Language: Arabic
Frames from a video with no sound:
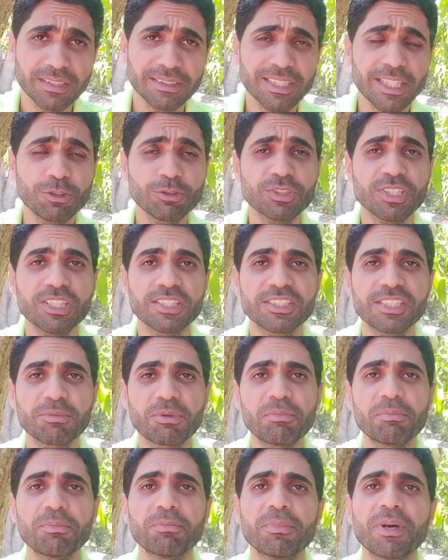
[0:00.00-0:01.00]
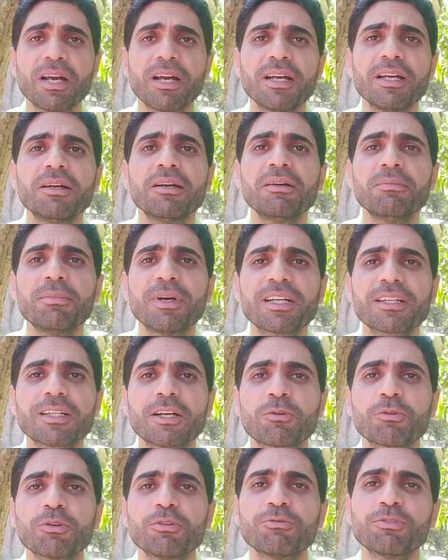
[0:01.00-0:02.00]
زيه زي شباب
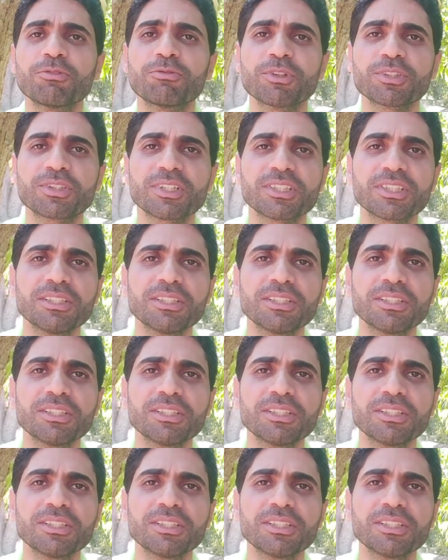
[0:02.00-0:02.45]
مكه كلهم في الفتره